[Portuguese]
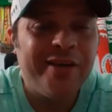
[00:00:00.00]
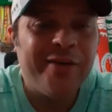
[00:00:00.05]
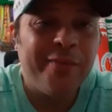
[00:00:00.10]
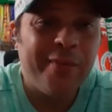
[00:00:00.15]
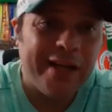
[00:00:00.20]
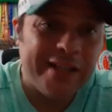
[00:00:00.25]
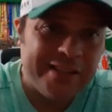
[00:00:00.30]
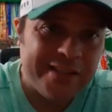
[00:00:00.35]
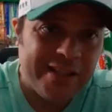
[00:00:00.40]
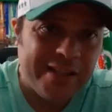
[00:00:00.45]

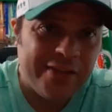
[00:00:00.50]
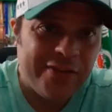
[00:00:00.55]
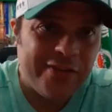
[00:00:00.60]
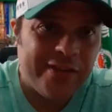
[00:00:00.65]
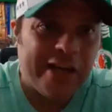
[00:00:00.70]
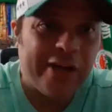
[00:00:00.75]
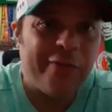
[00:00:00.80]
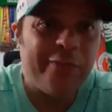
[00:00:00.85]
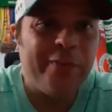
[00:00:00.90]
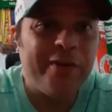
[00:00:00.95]
Mas antes
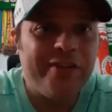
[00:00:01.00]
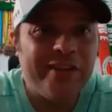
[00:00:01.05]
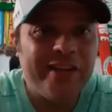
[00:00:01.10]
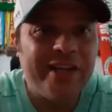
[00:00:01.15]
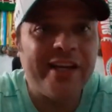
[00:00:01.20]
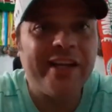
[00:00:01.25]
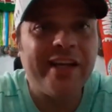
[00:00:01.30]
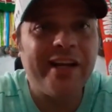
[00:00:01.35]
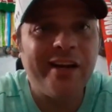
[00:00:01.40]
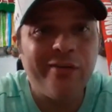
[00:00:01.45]
quero pedir
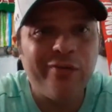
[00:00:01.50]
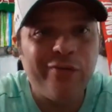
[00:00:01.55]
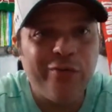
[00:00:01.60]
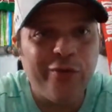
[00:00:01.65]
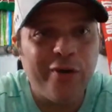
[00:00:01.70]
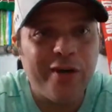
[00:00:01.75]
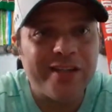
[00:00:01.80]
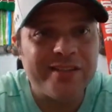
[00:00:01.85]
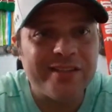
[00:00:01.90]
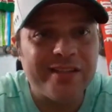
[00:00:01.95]
aquela
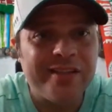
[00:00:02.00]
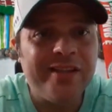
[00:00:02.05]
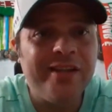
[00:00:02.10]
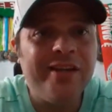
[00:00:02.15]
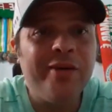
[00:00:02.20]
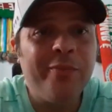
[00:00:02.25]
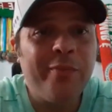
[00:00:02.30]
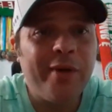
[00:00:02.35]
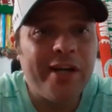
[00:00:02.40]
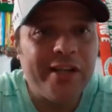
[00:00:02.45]
força
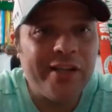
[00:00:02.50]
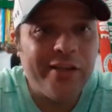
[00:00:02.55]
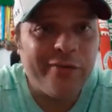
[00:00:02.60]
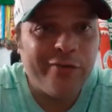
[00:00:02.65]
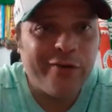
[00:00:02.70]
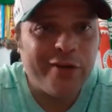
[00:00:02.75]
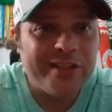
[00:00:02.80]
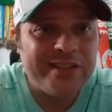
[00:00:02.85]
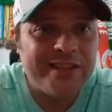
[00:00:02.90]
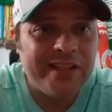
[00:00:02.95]
para que
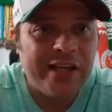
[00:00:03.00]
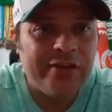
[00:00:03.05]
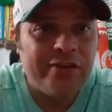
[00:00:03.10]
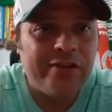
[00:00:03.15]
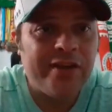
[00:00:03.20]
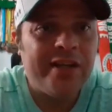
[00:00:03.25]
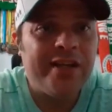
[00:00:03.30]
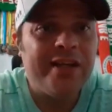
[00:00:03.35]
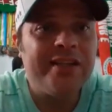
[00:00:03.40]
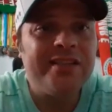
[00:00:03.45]
vocês